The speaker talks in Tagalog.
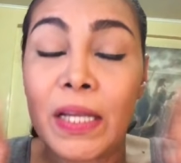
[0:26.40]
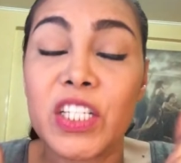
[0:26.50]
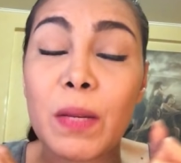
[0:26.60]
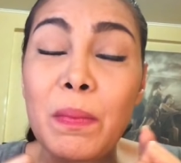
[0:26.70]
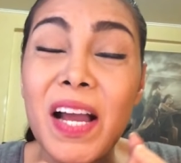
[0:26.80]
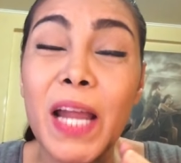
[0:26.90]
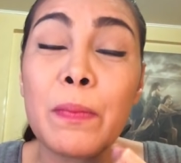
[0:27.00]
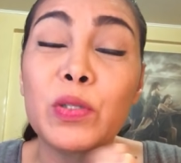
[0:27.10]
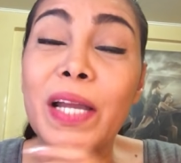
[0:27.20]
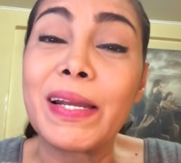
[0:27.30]
Siyempre,
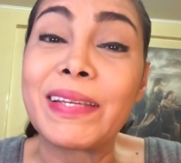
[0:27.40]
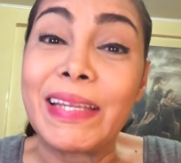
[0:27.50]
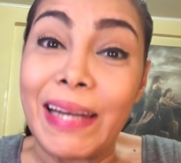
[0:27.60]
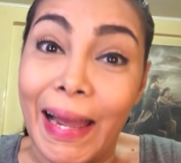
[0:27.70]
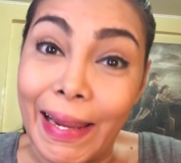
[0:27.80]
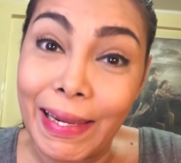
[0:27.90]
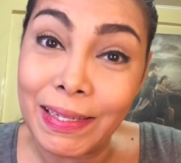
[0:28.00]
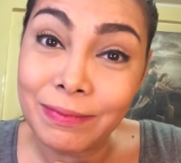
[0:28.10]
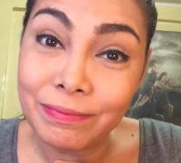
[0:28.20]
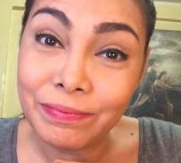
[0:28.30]
magkakayo po tayo ng kilay,
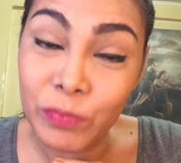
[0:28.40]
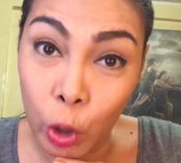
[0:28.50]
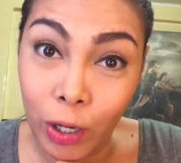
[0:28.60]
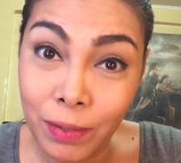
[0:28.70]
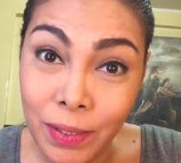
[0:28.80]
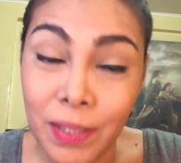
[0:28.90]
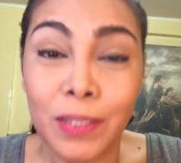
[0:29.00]
no?